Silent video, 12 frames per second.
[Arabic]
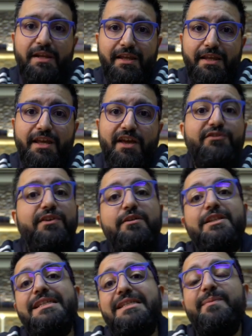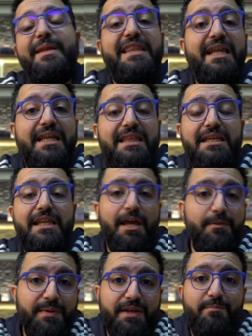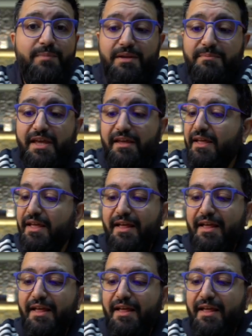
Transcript: الحين كان في نسبه 30 40%